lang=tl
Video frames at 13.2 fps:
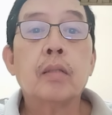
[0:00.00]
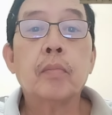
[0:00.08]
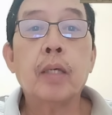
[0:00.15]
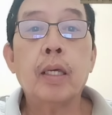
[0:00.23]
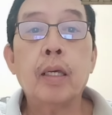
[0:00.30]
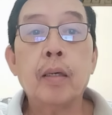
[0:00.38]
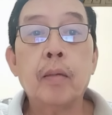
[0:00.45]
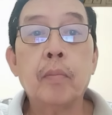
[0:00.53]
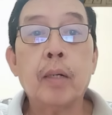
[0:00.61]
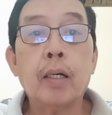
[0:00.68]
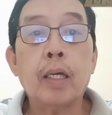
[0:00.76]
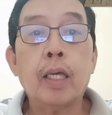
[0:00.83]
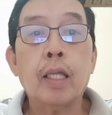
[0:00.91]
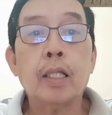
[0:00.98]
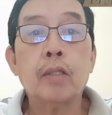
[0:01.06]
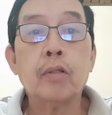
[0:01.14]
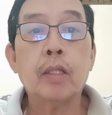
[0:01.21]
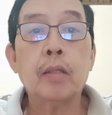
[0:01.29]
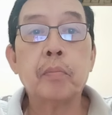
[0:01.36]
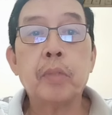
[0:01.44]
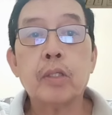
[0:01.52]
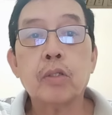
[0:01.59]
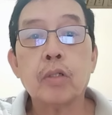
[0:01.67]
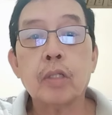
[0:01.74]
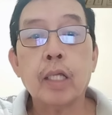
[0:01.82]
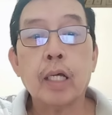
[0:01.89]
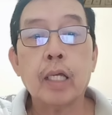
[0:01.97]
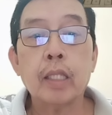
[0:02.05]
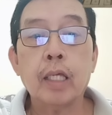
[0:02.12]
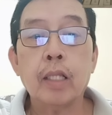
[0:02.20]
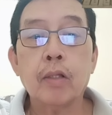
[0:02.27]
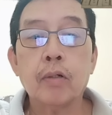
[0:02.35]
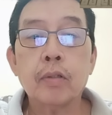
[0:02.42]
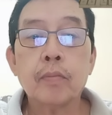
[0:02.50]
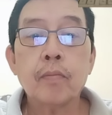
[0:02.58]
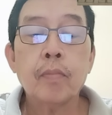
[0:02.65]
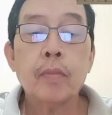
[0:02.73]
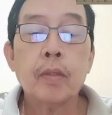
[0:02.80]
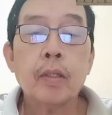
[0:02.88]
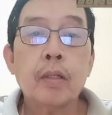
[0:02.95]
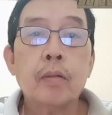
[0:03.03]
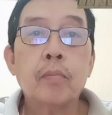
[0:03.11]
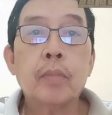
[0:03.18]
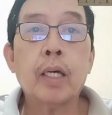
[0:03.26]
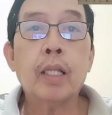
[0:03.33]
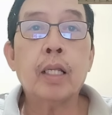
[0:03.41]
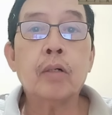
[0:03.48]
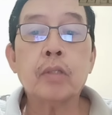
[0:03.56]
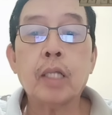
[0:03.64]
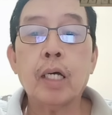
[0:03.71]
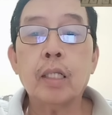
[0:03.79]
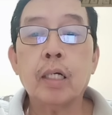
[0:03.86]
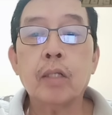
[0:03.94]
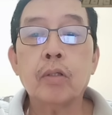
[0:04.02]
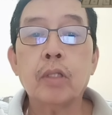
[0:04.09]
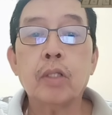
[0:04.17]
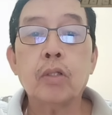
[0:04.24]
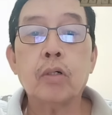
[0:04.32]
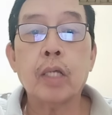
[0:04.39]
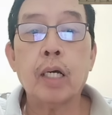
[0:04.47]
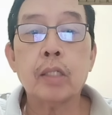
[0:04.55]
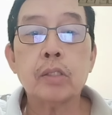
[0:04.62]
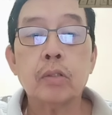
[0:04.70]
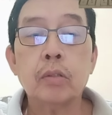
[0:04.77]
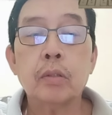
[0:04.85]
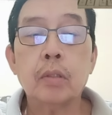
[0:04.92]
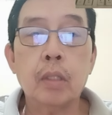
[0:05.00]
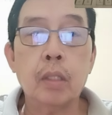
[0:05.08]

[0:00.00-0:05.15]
May makikita nyo na yung picture na ganyan. Oh. Bigay lang ko tayo ng ano dito, reaction.